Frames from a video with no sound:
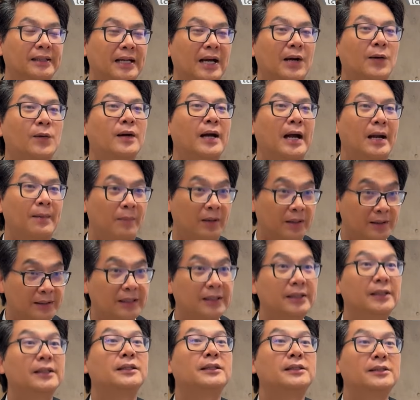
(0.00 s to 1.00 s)
เท่ากันมันก็
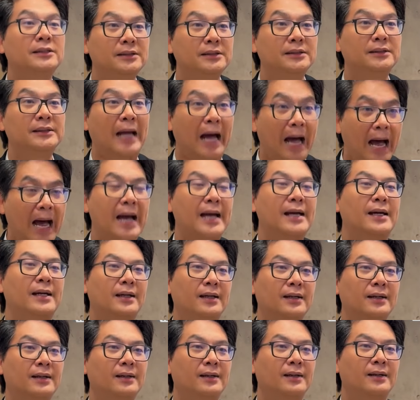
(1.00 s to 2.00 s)
จะเกิดขึ้นได้
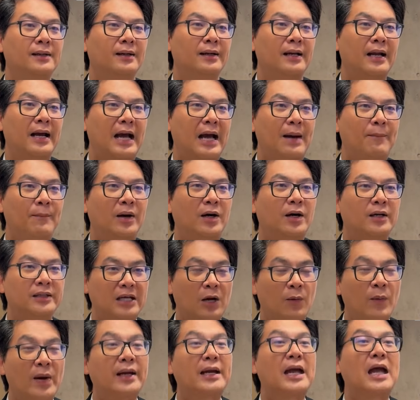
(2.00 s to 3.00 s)
นะครับมันก็
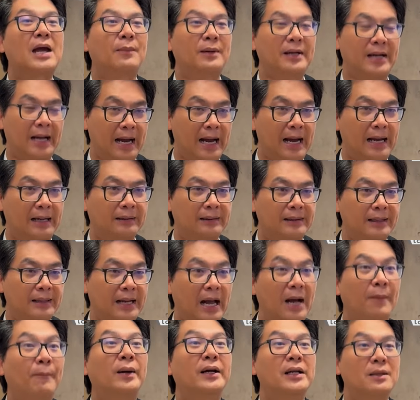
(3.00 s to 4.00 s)
จะไว้แก้ปัญหาใน
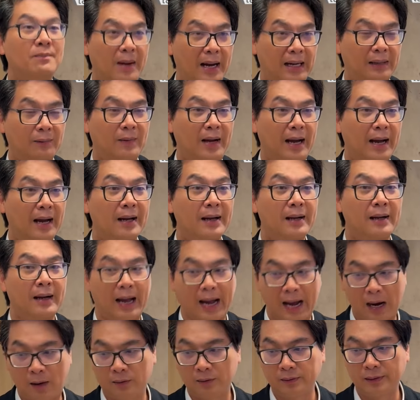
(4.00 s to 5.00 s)
ทางปฏิบัติว่า
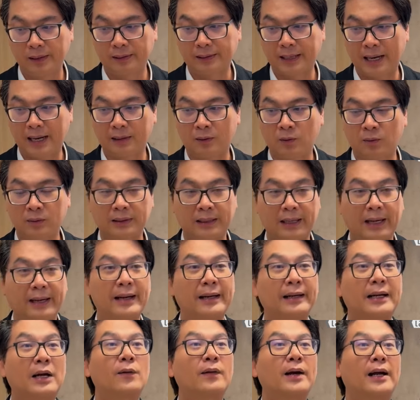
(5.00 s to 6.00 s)
อ้าวถ้าคะ
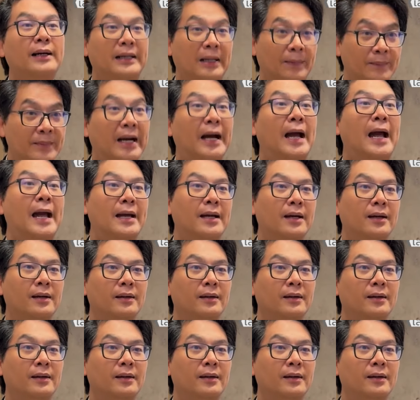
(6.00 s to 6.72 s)
แนนเท่ากันทํำยังไง